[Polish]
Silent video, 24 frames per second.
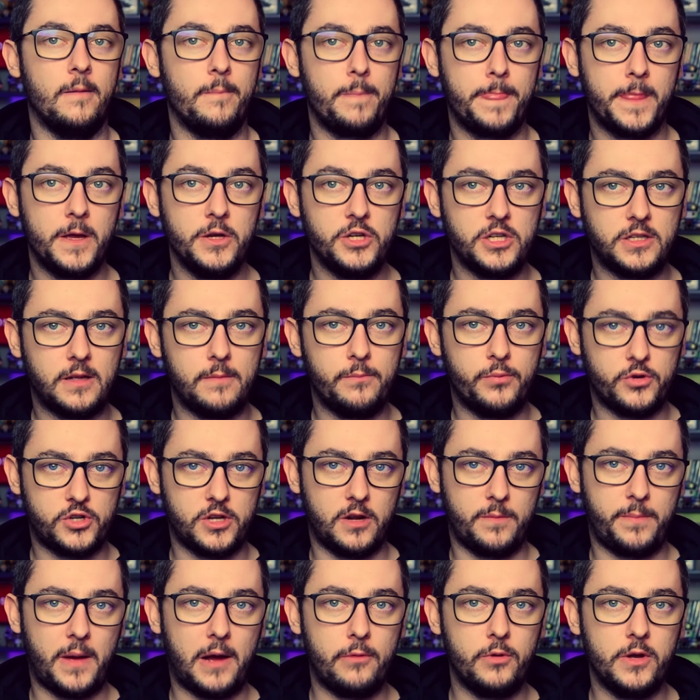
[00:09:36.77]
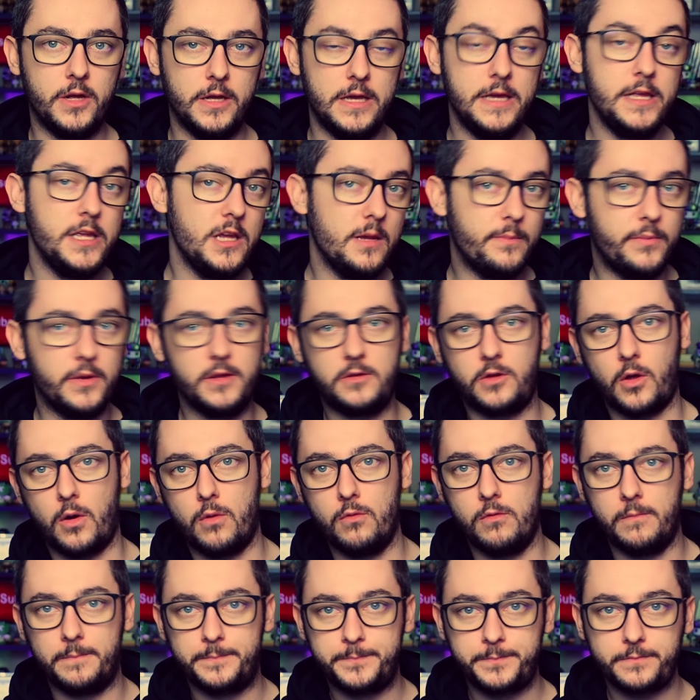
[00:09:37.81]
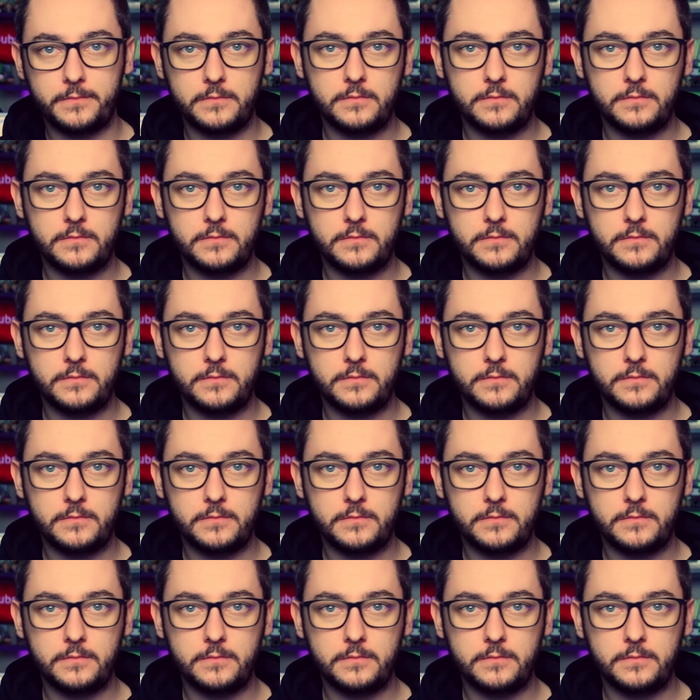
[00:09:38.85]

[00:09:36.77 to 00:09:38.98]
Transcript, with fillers: No i się tam poszarpały i niby tą